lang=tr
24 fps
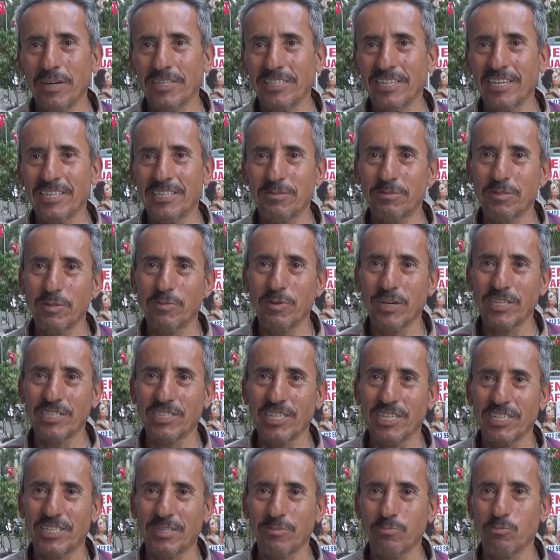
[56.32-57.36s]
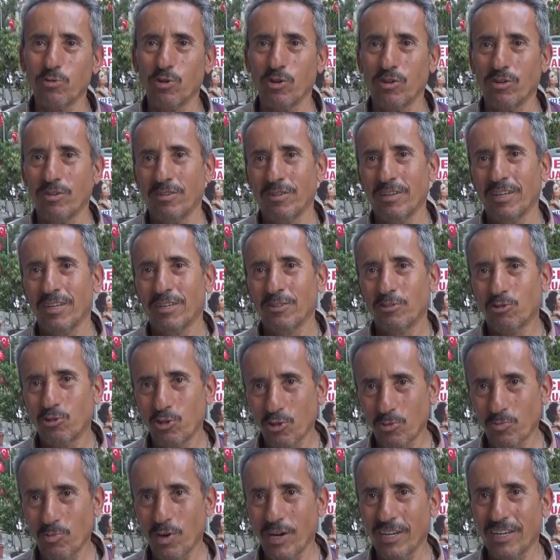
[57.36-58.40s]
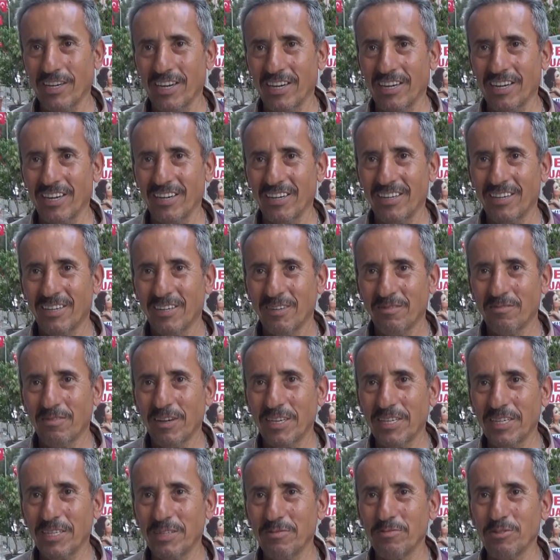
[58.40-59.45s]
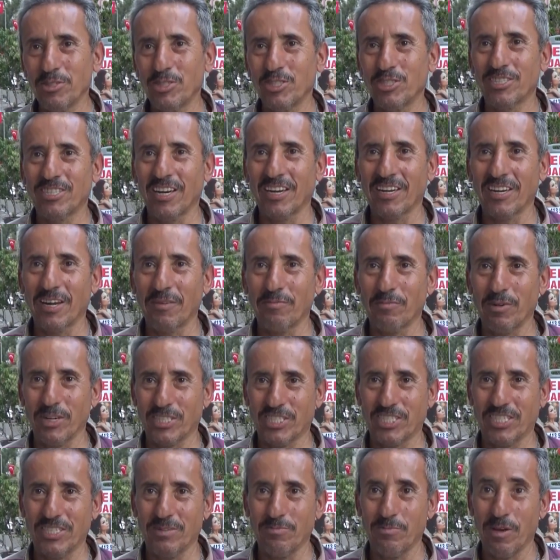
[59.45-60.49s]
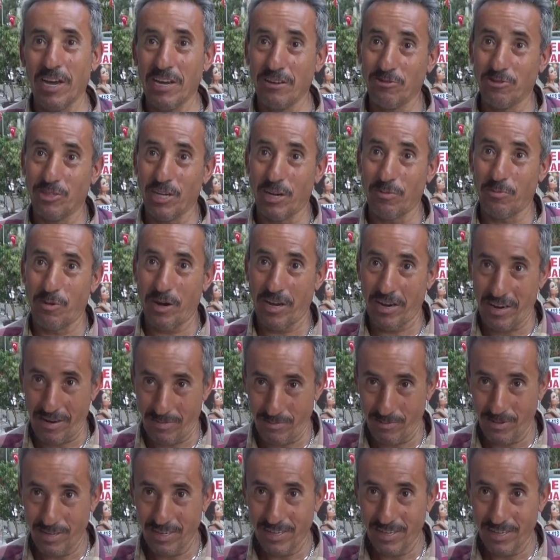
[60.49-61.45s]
Ben dedim ki bence dedim bu Türk bayrağının ve 23 Nisan'la başlayayım. En güzel bayram.